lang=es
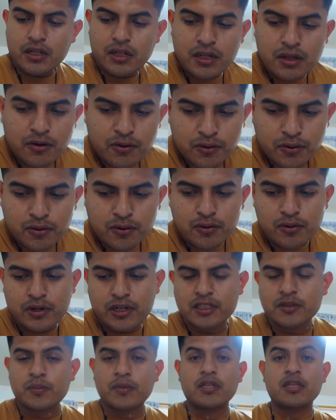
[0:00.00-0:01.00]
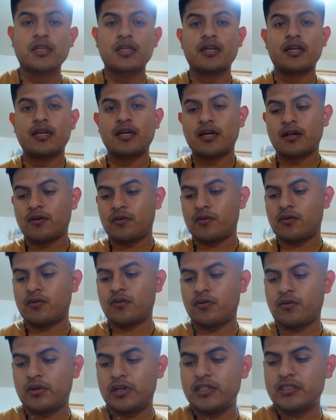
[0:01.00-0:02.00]
no les mentiría
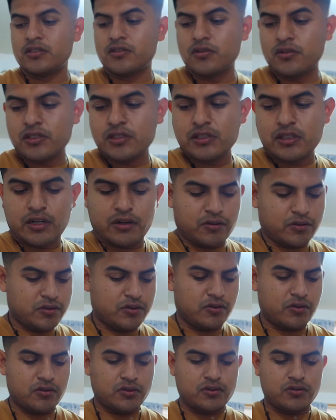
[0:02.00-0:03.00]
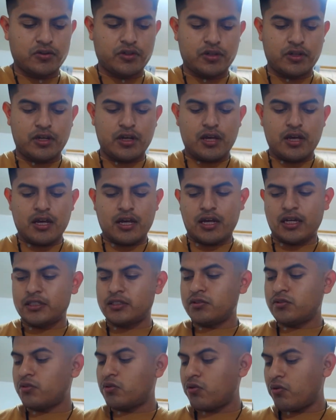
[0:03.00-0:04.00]
con, esto. Este negocio lo estoy
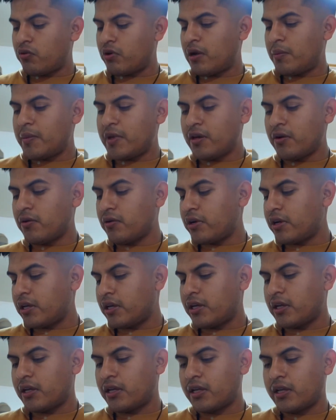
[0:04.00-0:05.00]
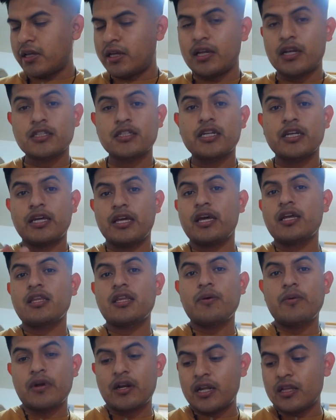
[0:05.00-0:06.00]
haciendo con un amigo que, él es el que ya
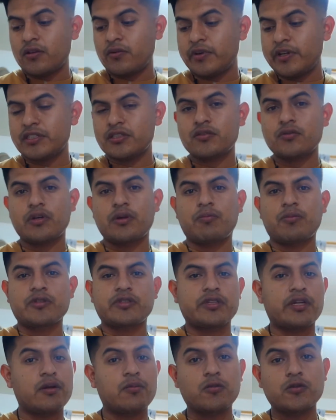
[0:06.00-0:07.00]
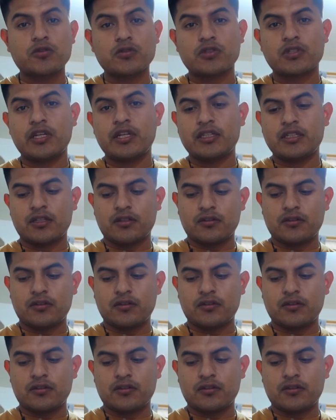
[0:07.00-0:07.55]
lleva rato en esto y pues tiene muchos clientes.